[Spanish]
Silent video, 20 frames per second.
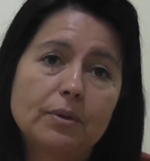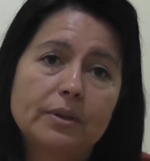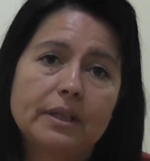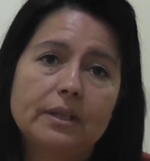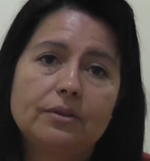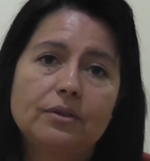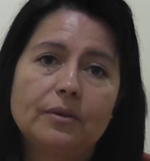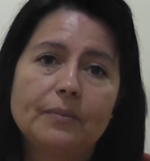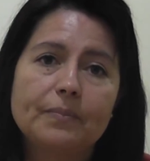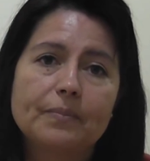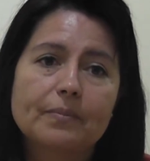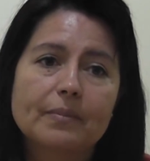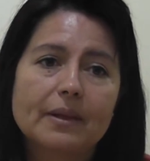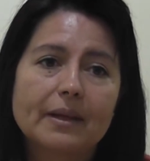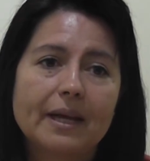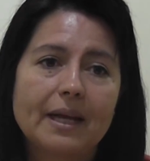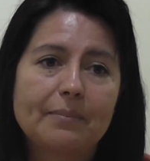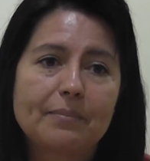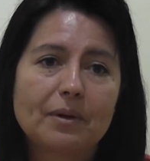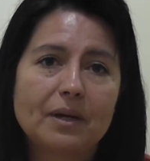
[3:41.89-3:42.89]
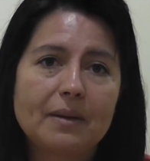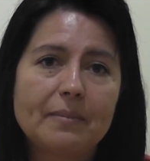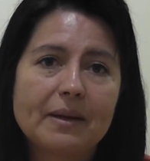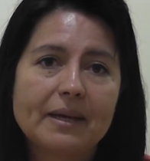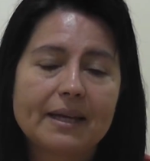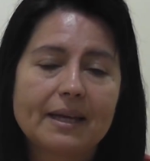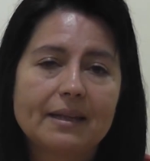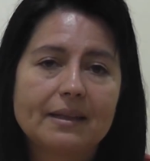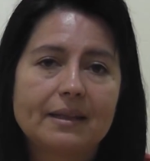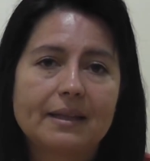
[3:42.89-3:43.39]
Por lo tanto, el problema
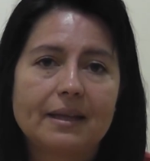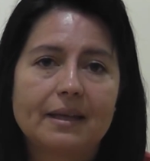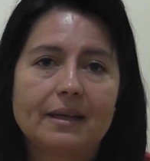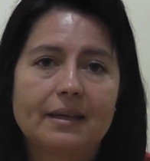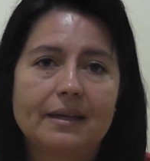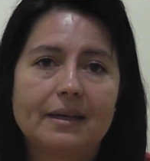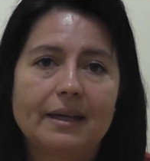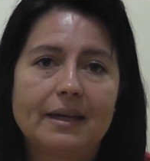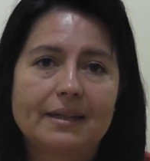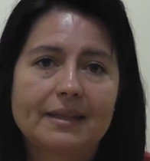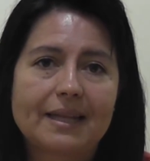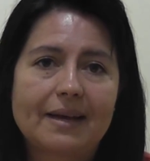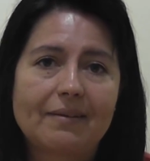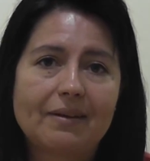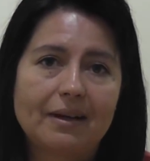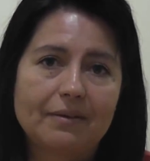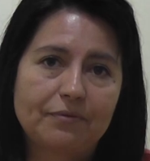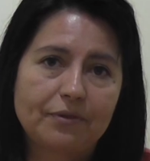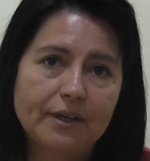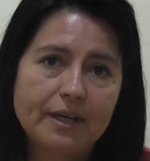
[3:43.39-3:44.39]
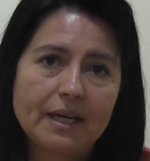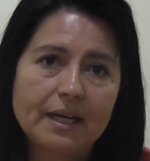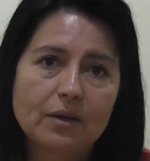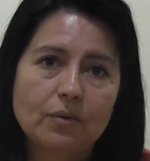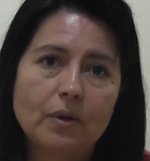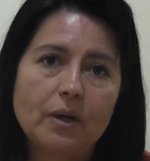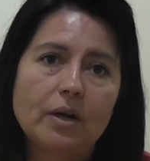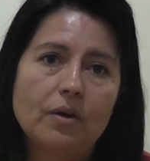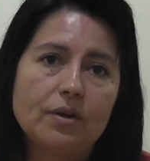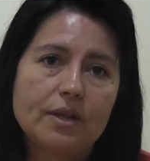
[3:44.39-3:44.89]
que antes estaba fuera de la
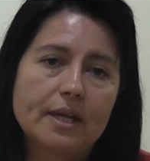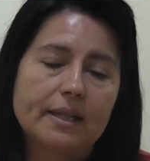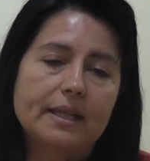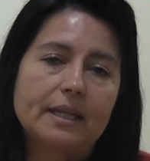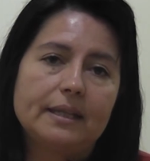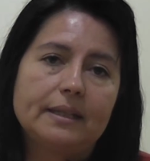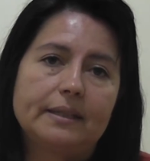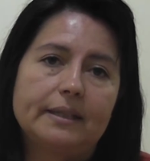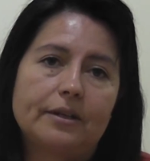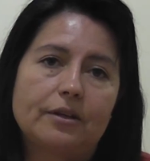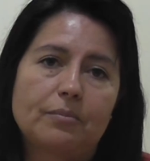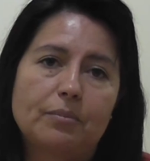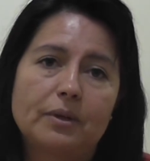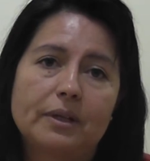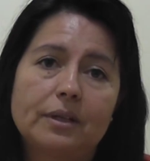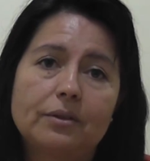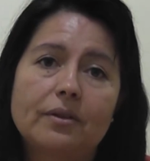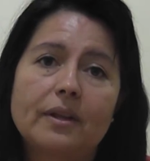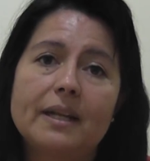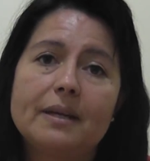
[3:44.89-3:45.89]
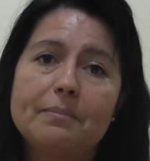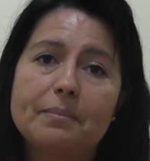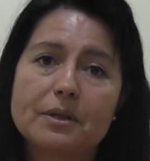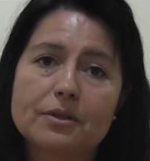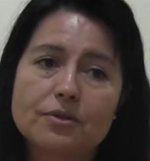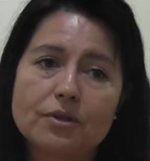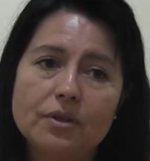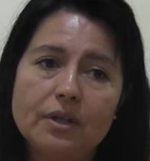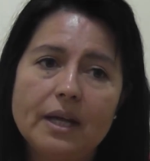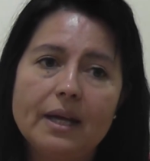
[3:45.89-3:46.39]
escuela, hoy día está al interior. Por lo tanto, da la
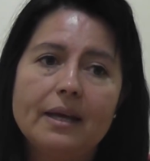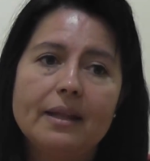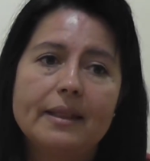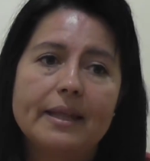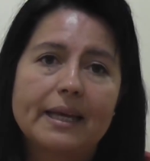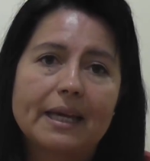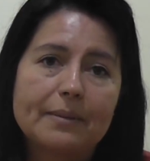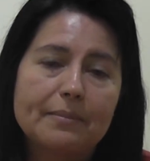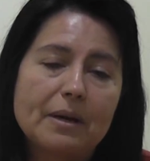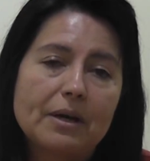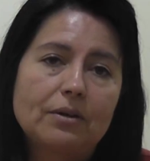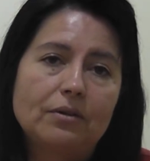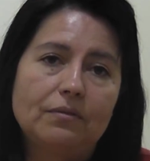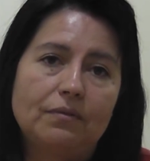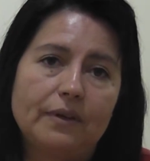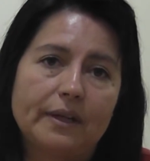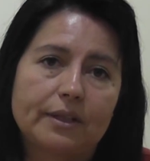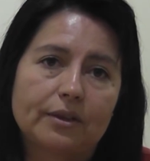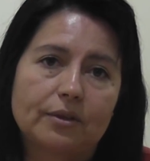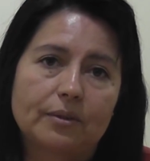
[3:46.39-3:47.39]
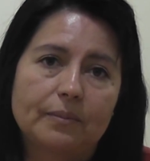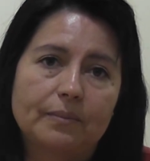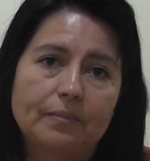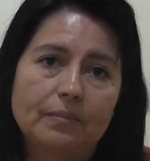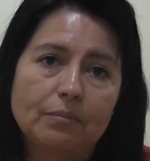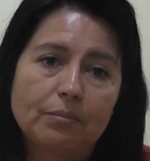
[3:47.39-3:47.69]
impresión de que hay más conflicto.